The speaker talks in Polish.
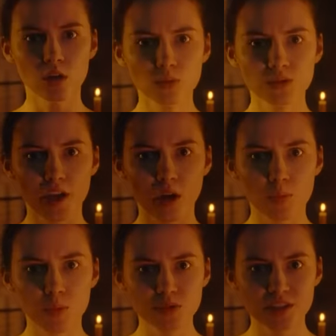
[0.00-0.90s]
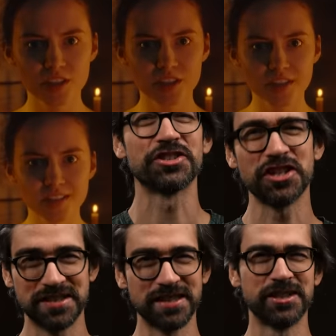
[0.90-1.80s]
Cześć moi drodzy.
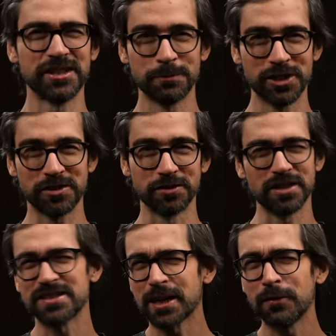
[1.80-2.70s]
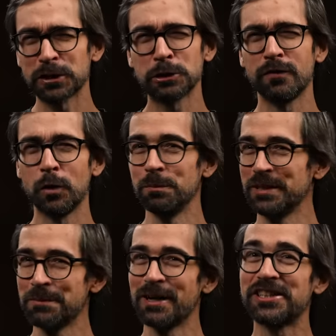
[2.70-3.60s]
1670 zagwarantowało
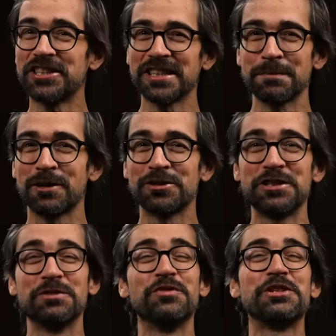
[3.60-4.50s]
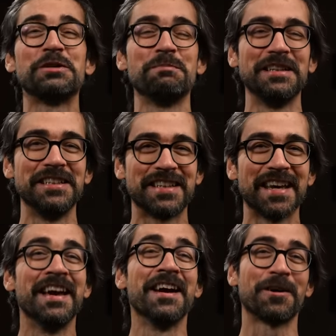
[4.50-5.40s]
mi niemal 7 godzin wyśmienitej